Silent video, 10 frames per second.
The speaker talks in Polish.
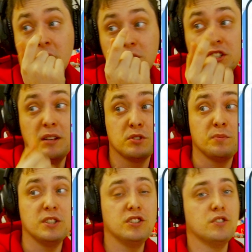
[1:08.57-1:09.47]
Myślałem, że
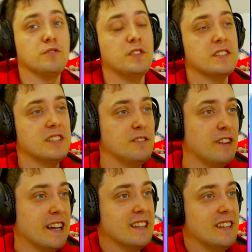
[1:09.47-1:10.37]
będzie to więcej
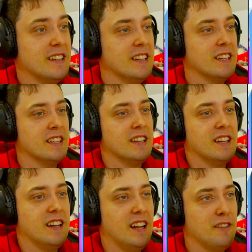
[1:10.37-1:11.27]
warte,
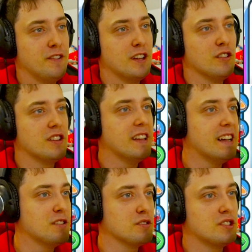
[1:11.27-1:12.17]
ale wygląda
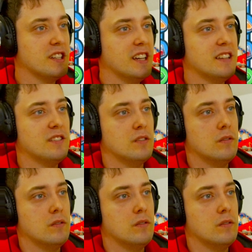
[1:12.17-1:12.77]
na to, że...